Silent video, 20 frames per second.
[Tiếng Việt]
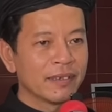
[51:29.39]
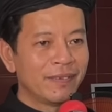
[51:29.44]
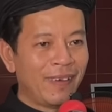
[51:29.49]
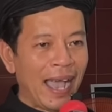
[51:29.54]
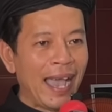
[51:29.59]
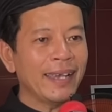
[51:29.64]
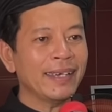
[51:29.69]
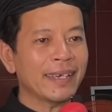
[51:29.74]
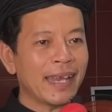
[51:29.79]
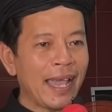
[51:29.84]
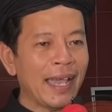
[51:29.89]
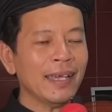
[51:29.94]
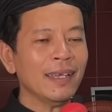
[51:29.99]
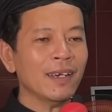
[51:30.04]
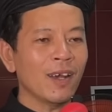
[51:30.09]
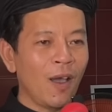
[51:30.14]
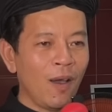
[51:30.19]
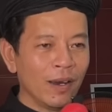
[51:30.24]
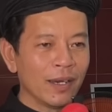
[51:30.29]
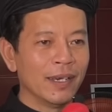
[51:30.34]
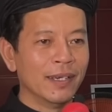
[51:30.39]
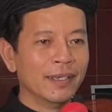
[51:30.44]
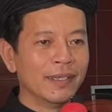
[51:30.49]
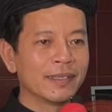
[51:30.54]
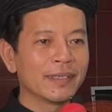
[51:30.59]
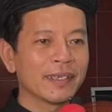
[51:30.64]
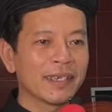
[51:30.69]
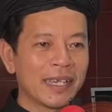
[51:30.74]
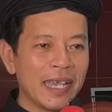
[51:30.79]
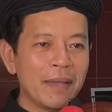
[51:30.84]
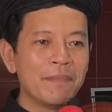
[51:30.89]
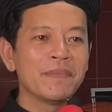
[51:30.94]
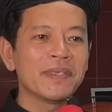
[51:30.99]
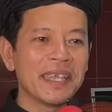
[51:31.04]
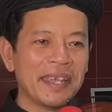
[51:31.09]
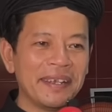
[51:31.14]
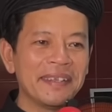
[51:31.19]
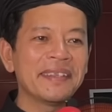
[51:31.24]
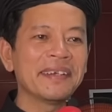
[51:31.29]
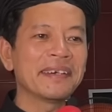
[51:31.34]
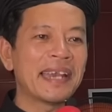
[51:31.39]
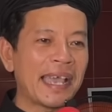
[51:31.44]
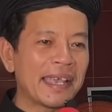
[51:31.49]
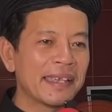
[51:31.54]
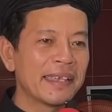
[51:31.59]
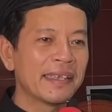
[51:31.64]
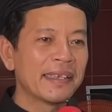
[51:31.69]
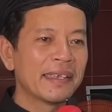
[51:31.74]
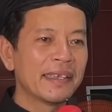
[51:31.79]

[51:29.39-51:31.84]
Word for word: phải ráng lo lường kim chỉ từ đây